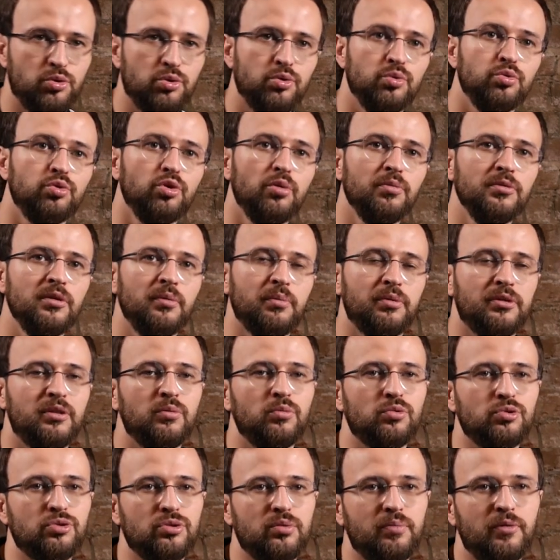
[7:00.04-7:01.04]
очень удобно,
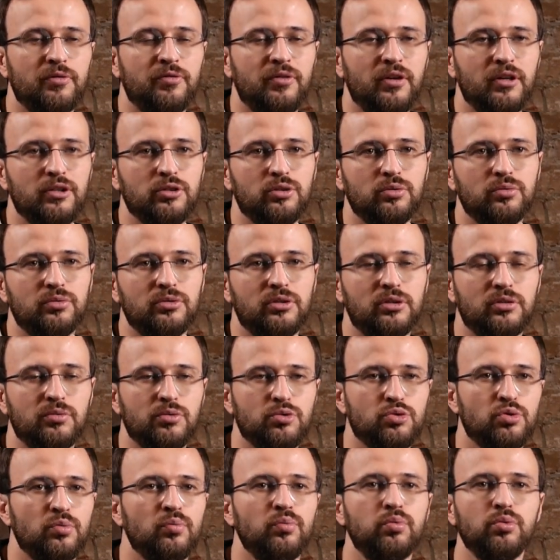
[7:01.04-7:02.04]
потому что по факту вот этого
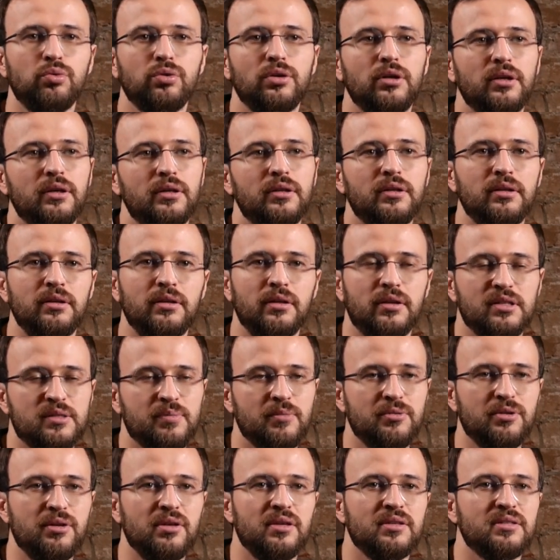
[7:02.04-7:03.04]
сумбура и
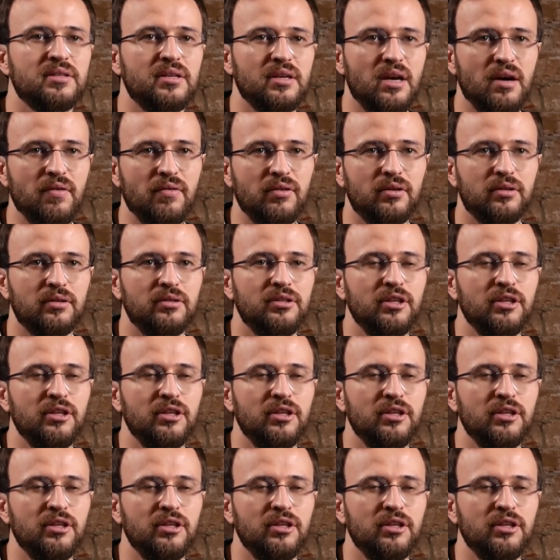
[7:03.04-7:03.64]
рассмотрения заявок